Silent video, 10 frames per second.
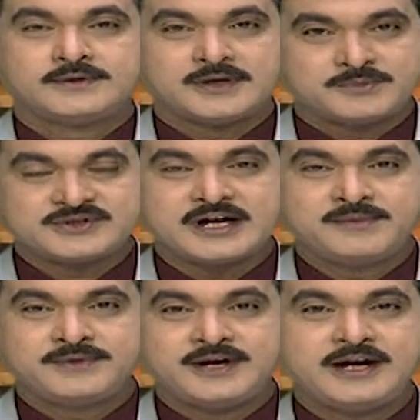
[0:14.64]
నమస్కారం
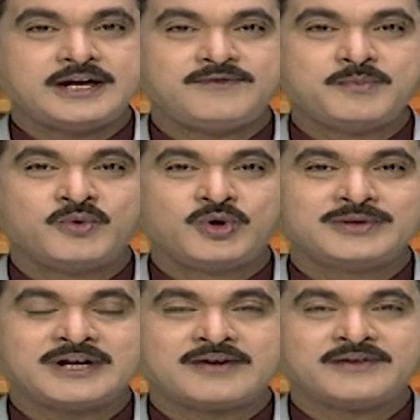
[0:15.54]
ఈటీవీ మూడు
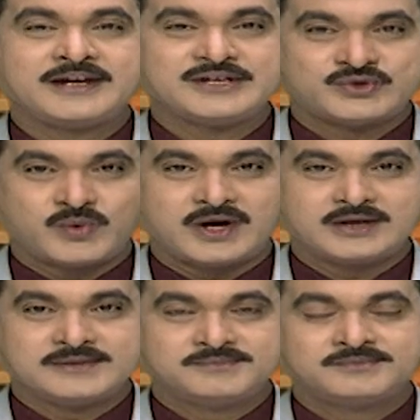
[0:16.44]
వందల అరవైకి
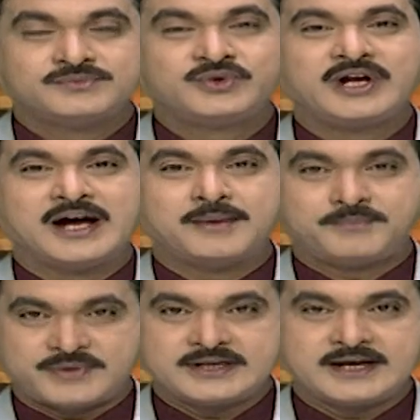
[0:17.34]
స్వాగతం ముందుగా
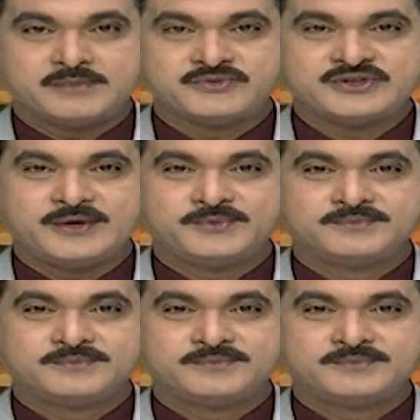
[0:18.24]
ప్రధానాంశాలు